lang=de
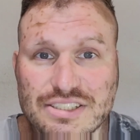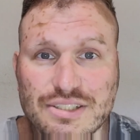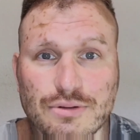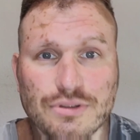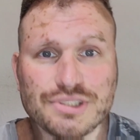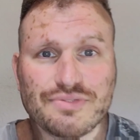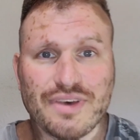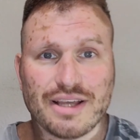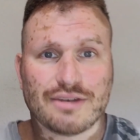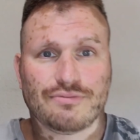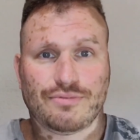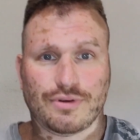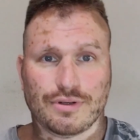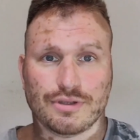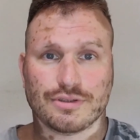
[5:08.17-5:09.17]
was
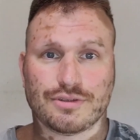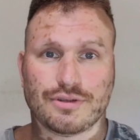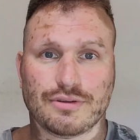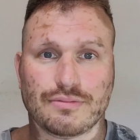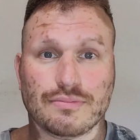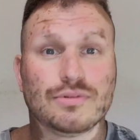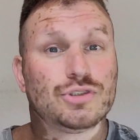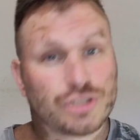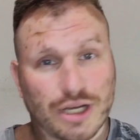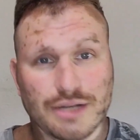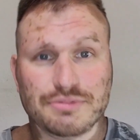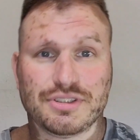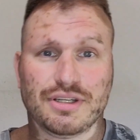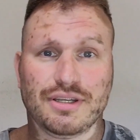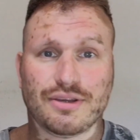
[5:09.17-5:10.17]
loswerden wollt,
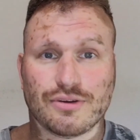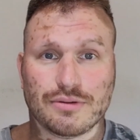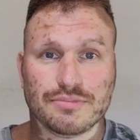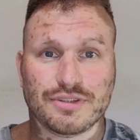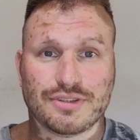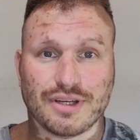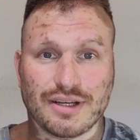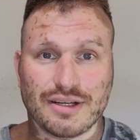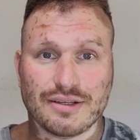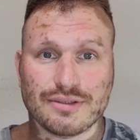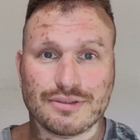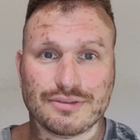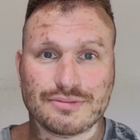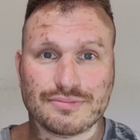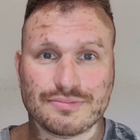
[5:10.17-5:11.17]
schreibt es in die
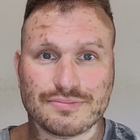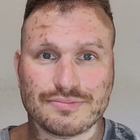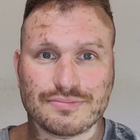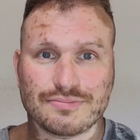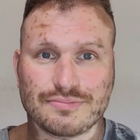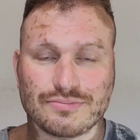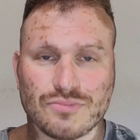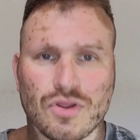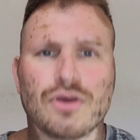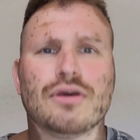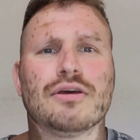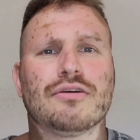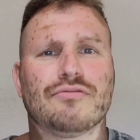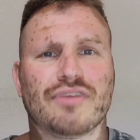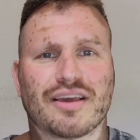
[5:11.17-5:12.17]
Kommentare.
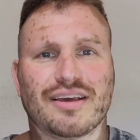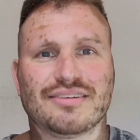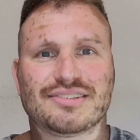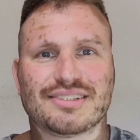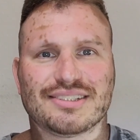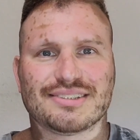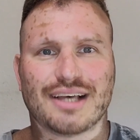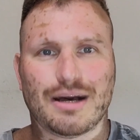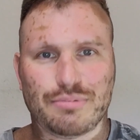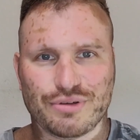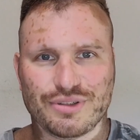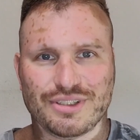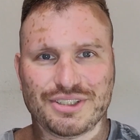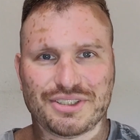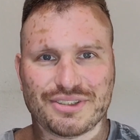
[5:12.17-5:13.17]
Vergesst das
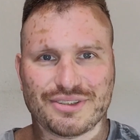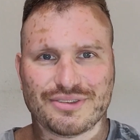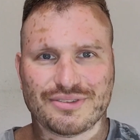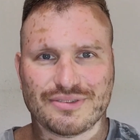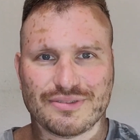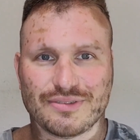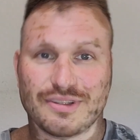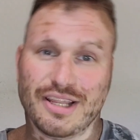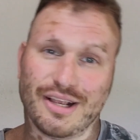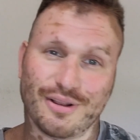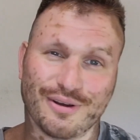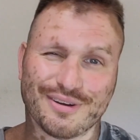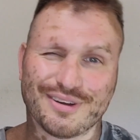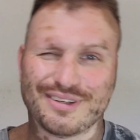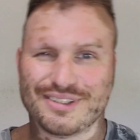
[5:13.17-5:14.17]
Abo nicht,
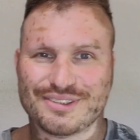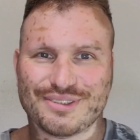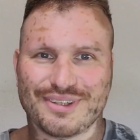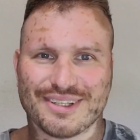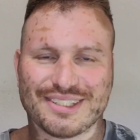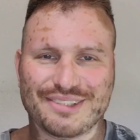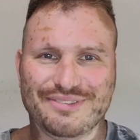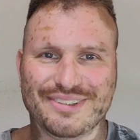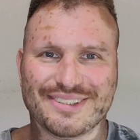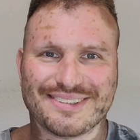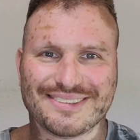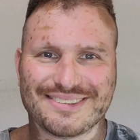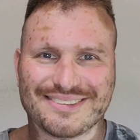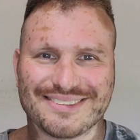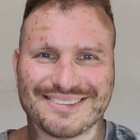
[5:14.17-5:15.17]
die Glocke nicht zu
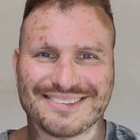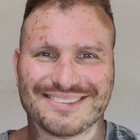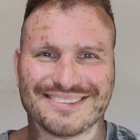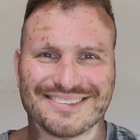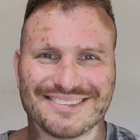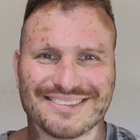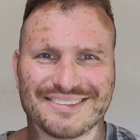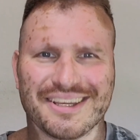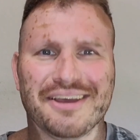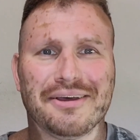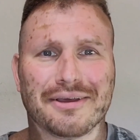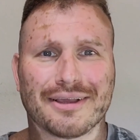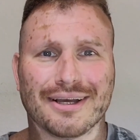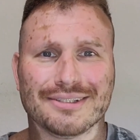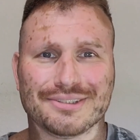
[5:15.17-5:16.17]
aktivieren.
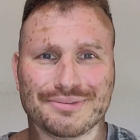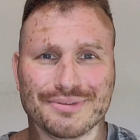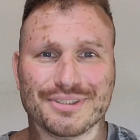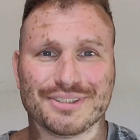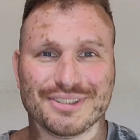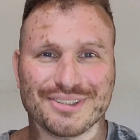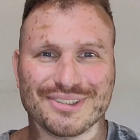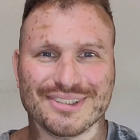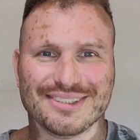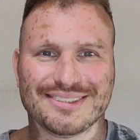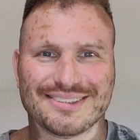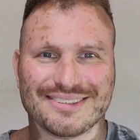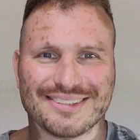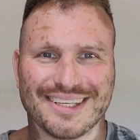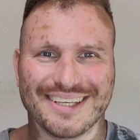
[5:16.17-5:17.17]
Ganz wichtig,
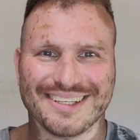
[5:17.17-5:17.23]
ne?